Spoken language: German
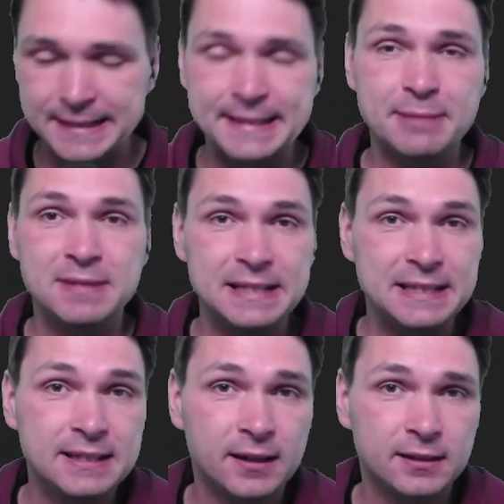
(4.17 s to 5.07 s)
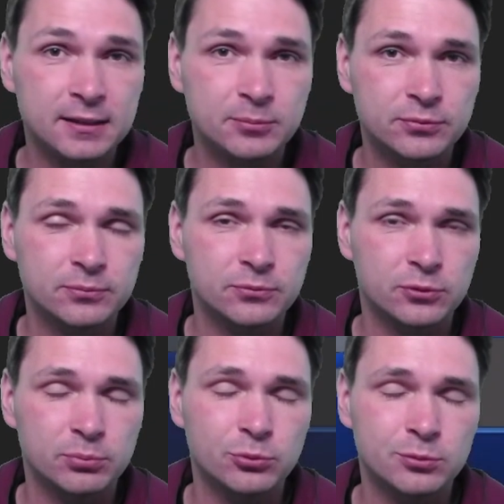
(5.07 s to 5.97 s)
dem Liga-Kämpfen
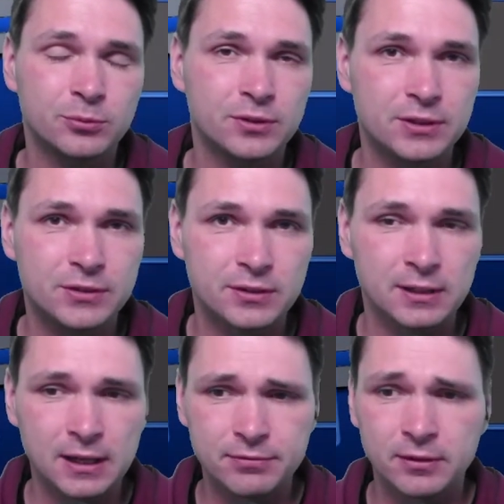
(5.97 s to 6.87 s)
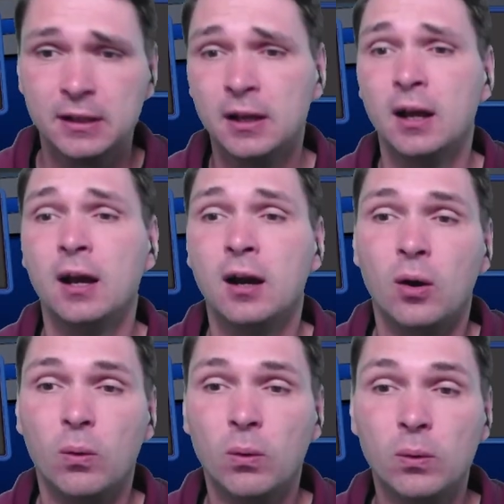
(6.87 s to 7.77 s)
von Pokémon TCG Live.
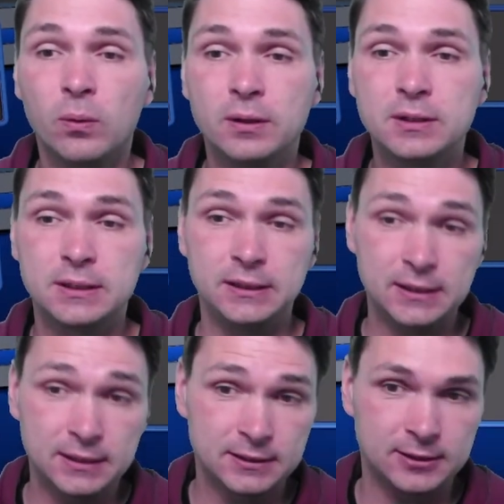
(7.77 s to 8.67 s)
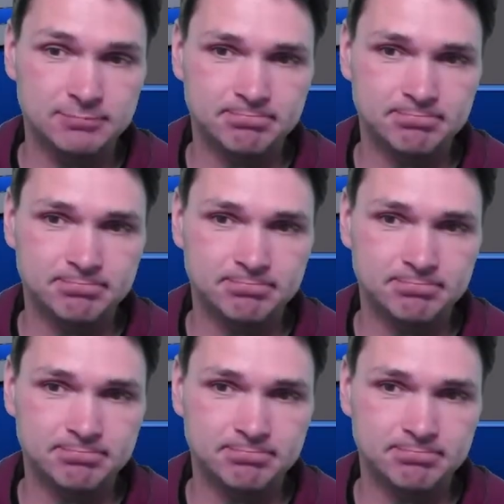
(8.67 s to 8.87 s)
Und ja,